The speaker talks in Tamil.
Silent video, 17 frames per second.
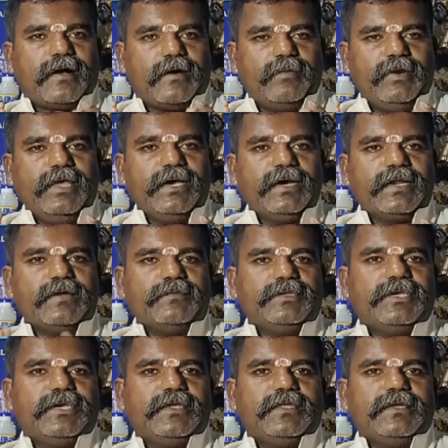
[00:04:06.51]

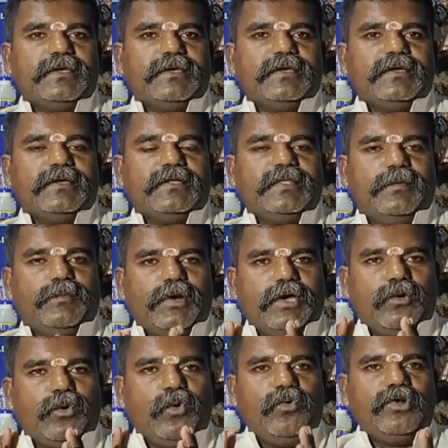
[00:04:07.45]
கபலீகரம் செய்து
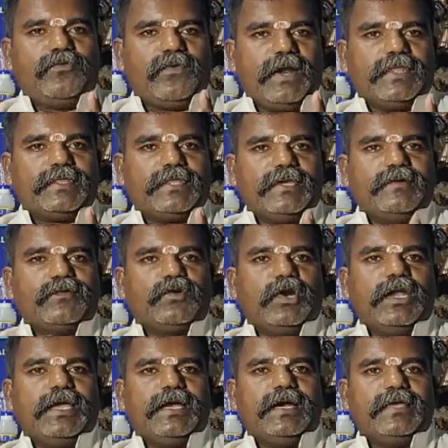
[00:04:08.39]
நம்முடைய ஒவ்வொரு வளத்தையும்
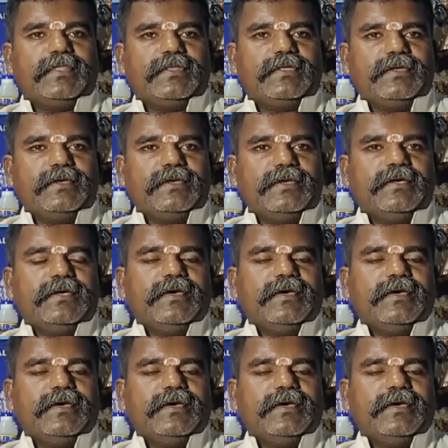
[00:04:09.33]
கொள்ளையடித்து